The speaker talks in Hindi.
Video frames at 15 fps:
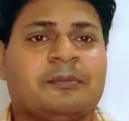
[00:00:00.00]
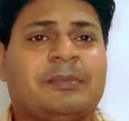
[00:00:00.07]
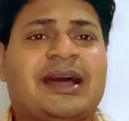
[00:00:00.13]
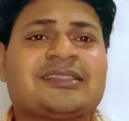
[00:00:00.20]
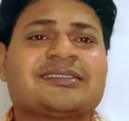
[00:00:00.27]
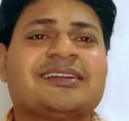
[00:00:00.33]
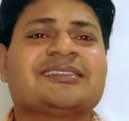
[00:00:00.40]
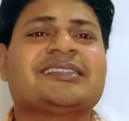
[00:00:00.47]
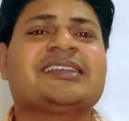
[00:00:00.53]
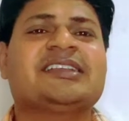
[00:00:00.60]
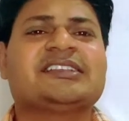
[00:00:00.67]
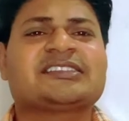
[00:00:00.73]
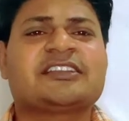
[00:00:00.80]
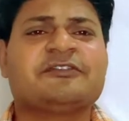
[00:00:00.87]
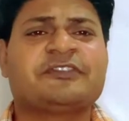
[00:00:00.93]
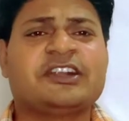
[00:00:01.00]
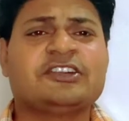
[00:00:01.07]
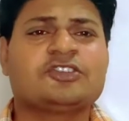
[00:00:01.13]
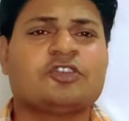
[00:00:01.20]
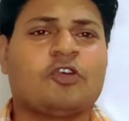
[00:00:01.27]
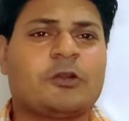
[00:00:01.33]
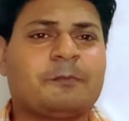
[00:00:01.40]
बात करते हैं इसके
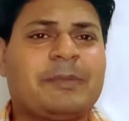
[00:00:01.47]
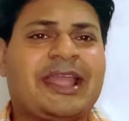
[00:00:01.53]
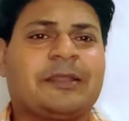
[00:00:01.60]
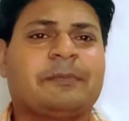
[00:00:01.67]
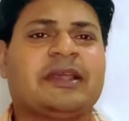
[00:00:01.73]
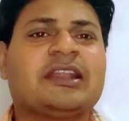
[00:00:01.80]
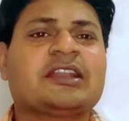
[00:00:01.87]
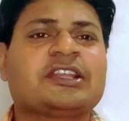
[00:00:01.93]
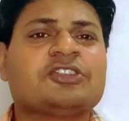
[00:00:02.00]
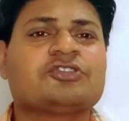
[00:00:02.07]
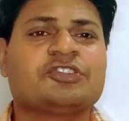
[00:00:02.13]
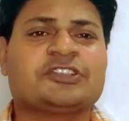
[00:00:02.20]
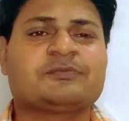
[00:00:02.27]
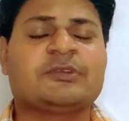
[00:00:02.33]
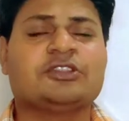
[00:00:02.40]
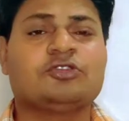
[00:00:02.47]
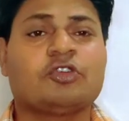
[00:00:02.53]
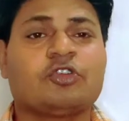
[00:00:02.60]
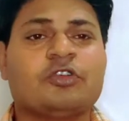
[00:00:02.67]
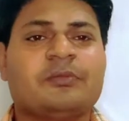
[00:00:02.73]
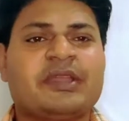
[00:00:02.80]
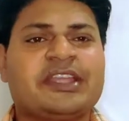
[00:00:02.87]
फ्रंट और बैक पैनल की तो इसमें
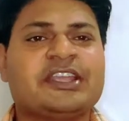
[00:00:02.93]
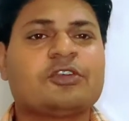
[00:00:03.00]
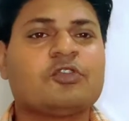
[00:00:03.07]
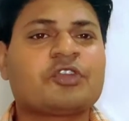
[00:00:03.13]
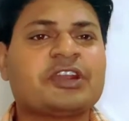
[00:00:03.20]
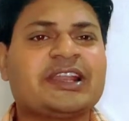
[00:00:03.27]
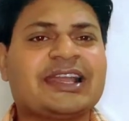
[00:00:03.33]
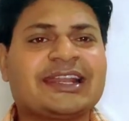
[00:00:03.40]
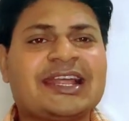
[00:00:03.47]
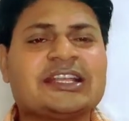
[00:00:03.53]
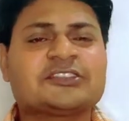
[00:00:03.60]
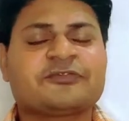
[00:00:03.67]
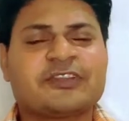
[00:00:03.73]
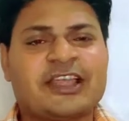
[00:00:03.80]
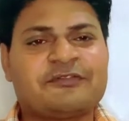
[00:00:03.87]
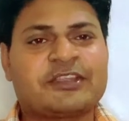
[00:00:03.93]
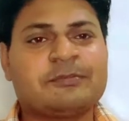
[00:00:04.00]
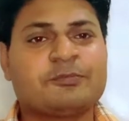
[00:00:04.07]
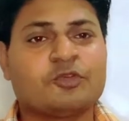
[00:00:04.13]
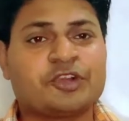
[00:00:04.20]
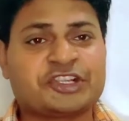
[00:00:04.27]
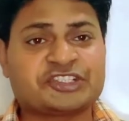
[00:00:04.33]
दोनों में ही गोरिल्ला ग्लास फाइव की
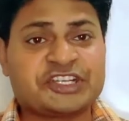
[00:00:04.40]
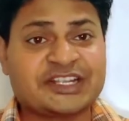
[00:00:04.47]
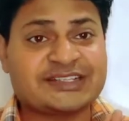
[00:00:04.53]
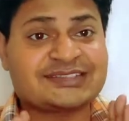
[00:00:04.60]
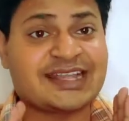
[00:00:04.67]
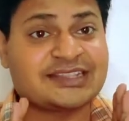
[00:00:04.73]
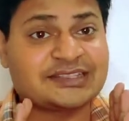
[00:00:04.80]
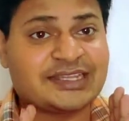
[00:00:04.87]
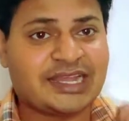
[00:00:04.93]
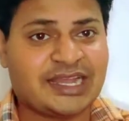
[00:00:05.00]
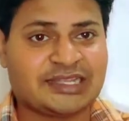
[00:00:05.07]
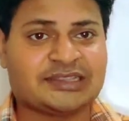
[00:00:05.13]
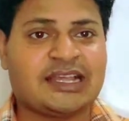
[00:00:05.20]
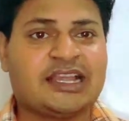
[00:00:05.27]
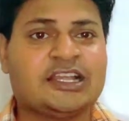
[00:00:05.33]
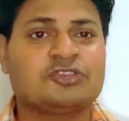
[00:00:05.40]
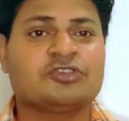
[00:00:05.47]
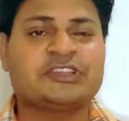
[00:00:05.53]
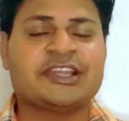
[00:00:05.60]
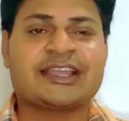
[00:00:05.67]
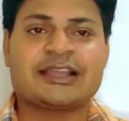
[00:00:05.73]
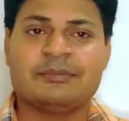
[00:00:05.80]
प्रोटेक्शन के साथ ये आता है
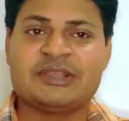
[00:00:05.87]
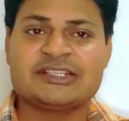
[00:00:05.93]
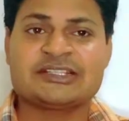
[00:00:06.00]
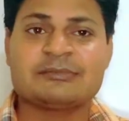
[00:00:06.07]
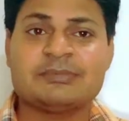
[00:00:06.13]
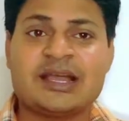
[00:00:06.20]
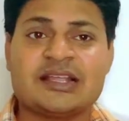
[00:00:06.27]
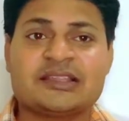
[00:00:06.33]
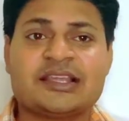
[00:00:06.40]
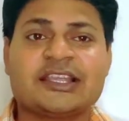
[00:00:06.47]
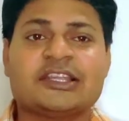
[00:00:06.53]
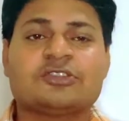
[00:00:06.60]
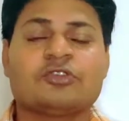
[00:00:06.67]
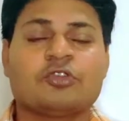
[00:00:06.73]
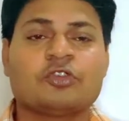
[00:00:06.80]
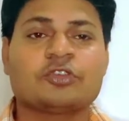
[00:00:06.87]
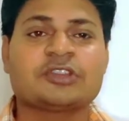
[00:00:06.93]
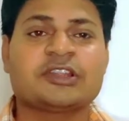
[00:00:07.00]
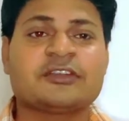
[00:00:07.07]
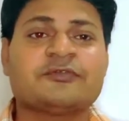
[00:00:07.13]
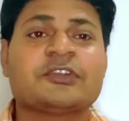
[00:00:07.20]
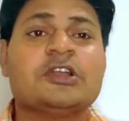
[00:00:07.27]
तो ये एक अमेजिंग बात है कि दोनों
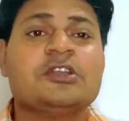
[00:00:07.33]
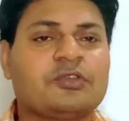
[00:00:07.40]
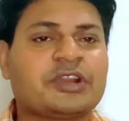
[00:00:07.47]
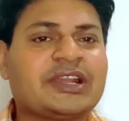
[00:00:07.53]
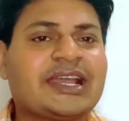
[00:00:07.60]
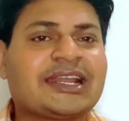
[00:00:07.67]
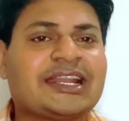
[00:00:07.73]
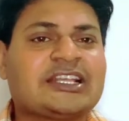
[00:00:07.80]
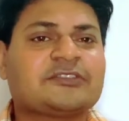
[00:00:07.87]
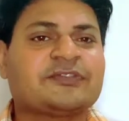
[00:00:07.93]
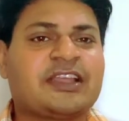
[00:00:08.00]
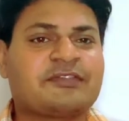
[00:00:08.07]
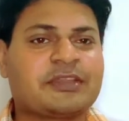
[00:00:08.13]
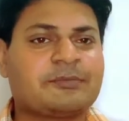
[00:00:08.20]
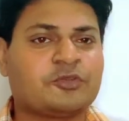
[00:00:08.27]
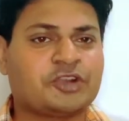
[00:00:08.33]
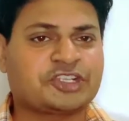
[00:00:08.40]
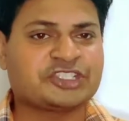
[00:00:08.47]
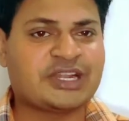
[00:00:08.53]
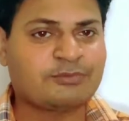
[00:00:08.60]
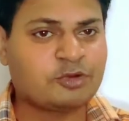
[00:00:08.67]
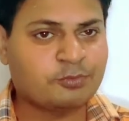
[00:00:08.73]
तरफ गोरिल्ला ग्लास फाइव की
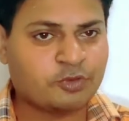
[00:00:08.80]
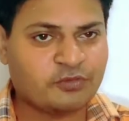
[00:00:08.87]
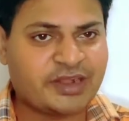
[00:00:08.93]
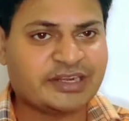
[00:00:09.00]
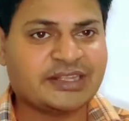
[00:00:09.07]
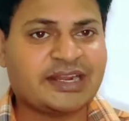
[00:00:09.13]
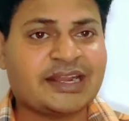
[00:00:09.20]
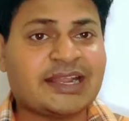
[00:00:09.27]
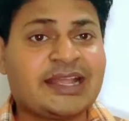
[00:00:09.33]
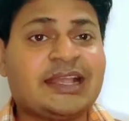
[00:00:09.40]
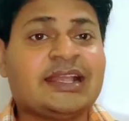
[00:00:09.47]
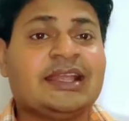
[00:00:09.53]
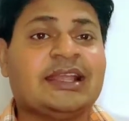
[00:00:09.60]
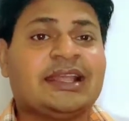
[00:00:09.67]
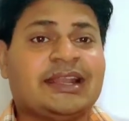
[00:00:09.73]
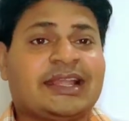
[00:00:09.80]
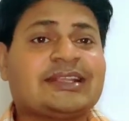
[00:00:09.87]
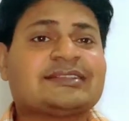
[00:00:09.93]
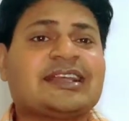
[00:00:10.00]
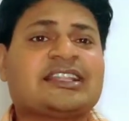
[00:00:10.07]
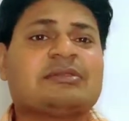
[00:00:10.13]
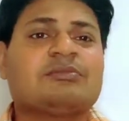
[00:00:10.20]
प्रोटेक्शन आपको प्रोवाइड करा रहा है
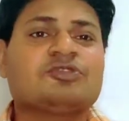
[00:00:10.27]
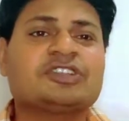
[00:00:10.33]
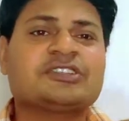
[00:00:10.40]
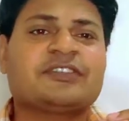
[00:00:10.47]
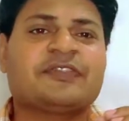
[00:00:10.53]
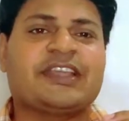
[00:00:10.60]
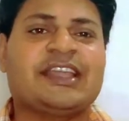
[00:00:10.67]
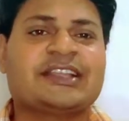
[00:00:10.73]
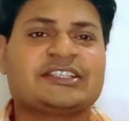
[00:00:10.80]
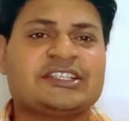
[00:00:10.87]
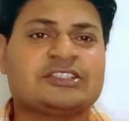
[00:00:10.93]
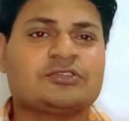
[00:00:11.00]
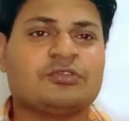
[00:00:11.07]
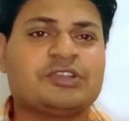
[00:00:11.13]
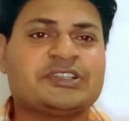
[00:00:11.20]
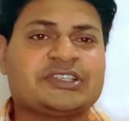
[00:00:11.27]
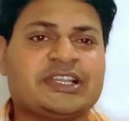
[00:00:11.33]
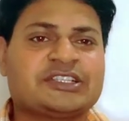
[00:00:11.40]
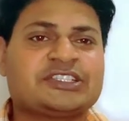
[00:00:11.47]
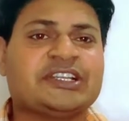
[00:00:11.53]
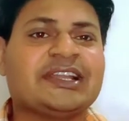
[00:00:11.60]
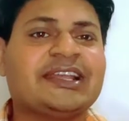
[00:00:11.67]
लेकिन साथ ही में मुझे सिर्फ एक चीज़ थोड़ी
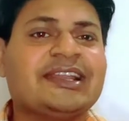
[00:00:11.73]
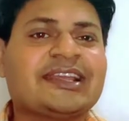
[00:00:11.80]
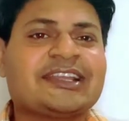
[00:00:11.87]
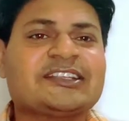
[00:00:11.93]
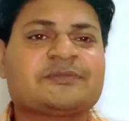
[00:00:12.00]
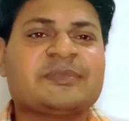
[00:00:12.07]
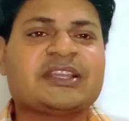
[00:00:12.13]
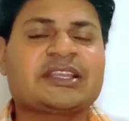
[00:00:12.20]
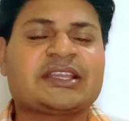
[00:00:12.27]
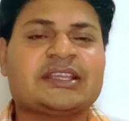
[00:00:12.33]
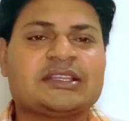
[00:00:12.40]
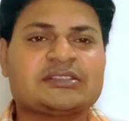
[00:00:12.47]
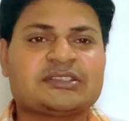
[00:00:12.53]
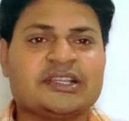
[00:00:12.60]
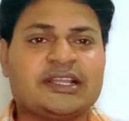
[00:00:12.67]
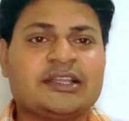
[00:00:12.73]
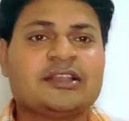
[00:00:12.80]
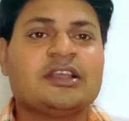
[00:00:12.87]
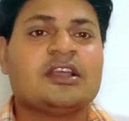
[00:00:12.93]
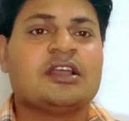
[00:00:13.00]
सी अच्छी नहीं लगी इसमें क्योंकि इसने